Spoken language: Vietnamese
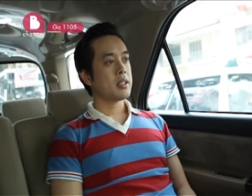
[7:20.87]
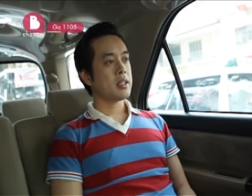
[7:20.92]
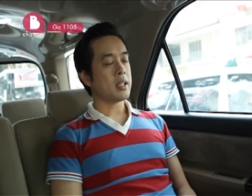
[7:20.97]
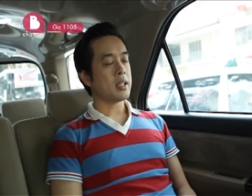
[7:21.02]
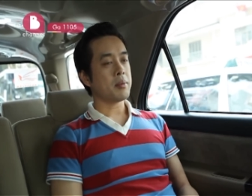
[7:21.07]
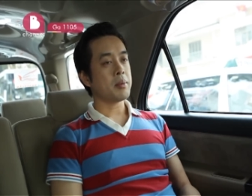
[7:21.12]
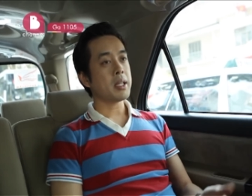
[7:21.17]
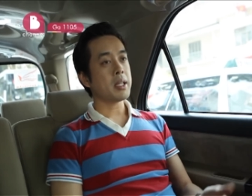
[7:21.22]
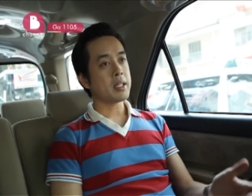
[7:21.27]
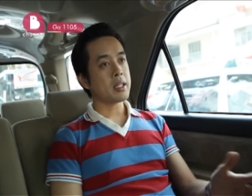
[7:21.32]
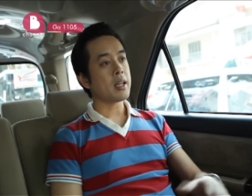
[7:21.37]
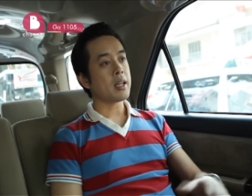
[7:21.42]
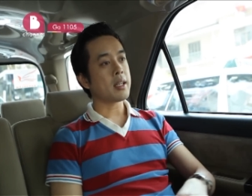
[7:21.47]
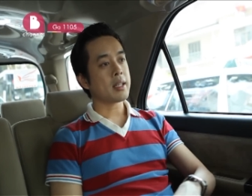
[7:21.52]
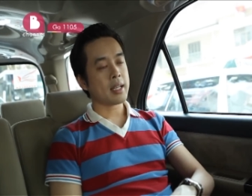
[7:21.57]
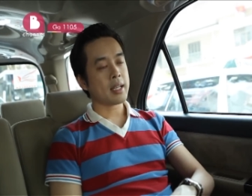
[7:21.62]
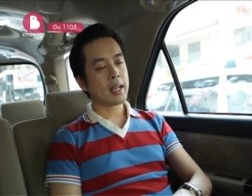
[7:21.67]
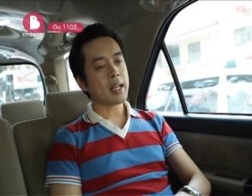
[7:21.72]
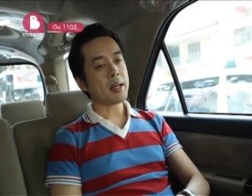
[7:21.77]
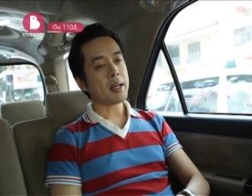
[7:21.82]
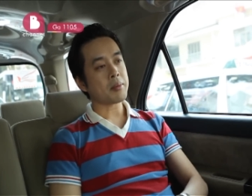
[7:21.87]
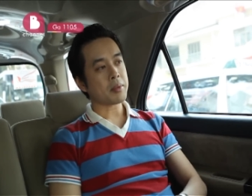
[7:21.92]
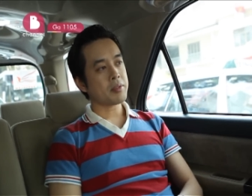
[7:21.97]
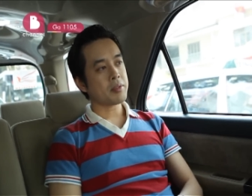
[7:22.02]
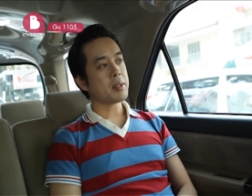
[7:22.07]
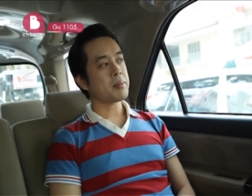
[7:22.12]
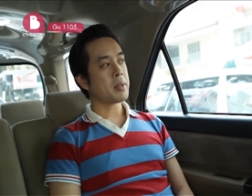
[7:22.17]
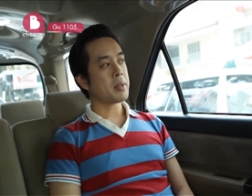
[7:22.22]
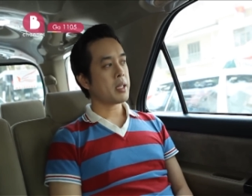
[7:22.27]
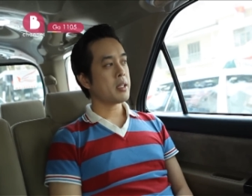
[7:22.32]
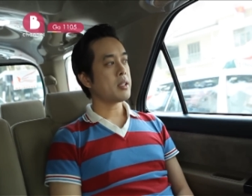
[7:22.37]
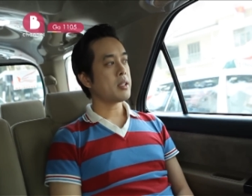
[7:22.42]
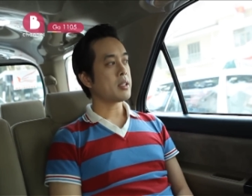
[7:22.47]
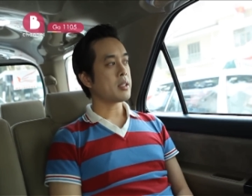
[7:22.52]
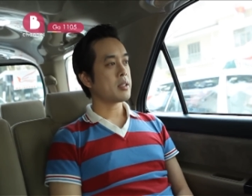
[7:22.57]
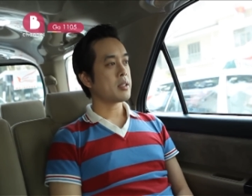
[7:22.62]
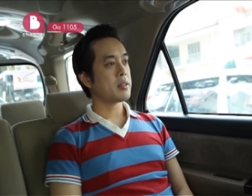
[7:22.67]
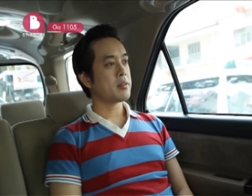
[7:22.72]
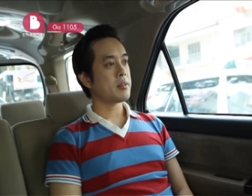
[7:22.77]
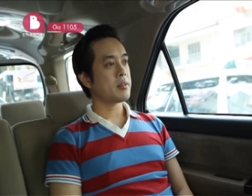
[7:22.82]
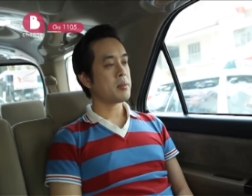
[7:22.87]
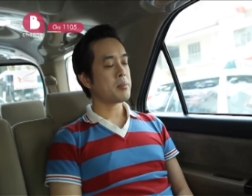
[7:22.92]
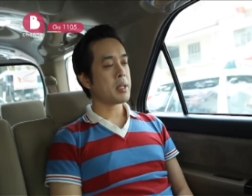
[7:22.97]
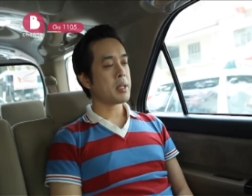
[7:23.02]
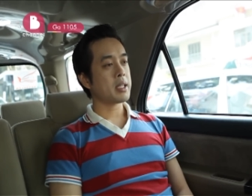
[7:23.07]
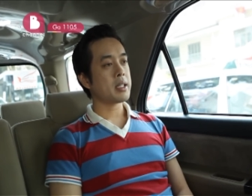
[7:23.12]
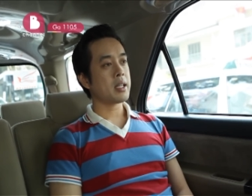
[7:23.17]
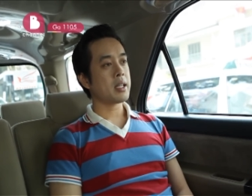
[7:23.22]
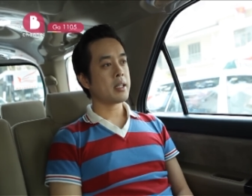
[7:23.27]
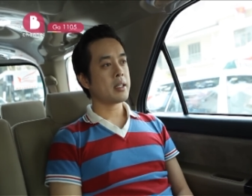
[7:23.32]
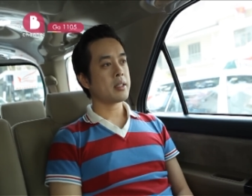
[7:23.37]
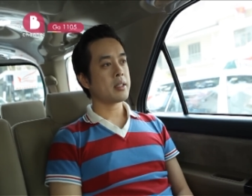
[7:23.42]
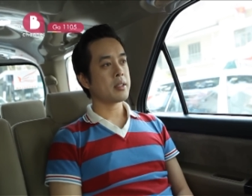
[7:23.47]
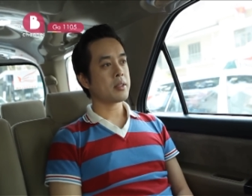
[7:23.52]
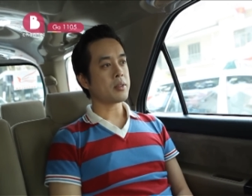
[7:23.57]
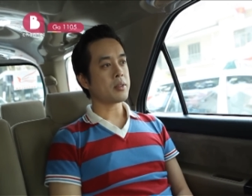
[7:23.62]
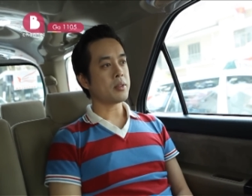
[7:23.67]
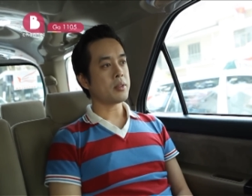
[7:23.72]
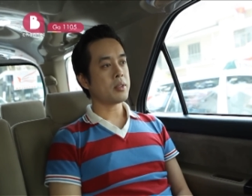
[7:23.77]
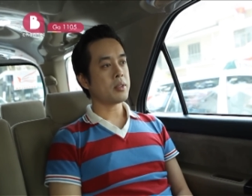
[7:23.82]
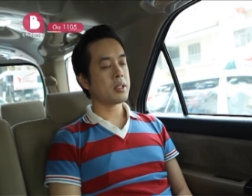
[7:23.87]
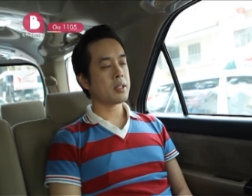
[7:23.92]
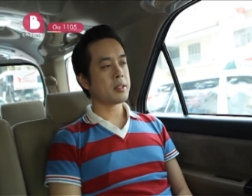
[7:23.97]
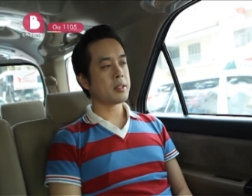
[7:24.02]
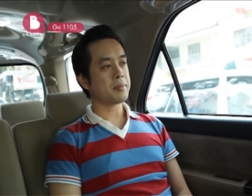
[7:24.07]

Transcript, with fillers: thì hiện giờ đang đang làm một phim mới rồi phim Ma Giai của